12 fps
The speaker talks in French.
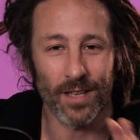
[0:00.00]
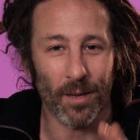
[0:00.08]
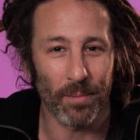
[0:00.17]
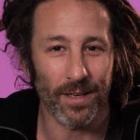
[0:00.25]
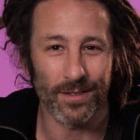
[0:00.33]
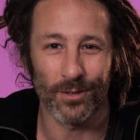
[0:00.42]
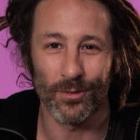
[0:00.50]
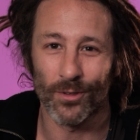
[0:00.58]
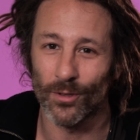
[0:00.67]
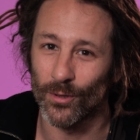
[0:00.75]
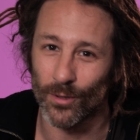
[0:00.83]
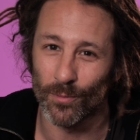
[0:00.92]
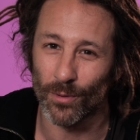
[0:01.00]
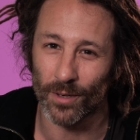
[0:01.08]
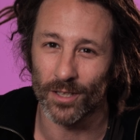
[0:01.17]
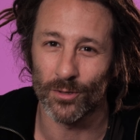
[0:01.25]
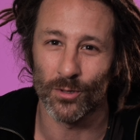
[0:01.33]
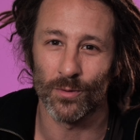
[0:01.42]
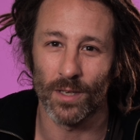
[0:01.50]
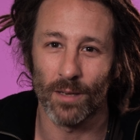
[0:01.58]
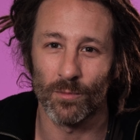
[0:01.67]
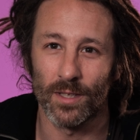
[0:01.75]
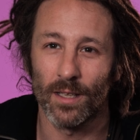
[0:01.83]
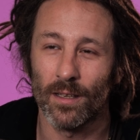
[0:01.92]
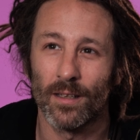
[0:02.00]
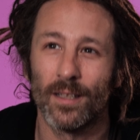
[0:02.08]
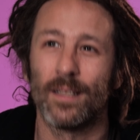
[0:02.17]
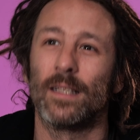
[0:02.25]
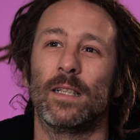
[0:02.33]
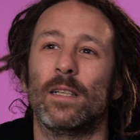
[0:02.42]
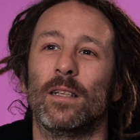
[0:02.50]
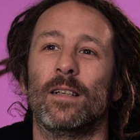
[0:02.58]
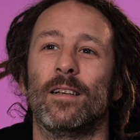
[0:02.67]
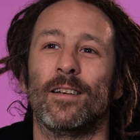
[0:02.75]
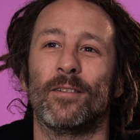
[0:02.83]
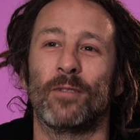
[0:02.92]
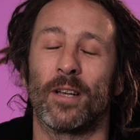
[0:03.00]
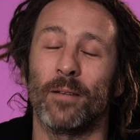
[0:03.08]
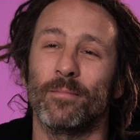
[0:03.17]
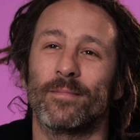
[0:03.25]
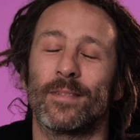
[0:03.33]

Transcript: chaque personne que, pour qui je jouais de la musique voilà.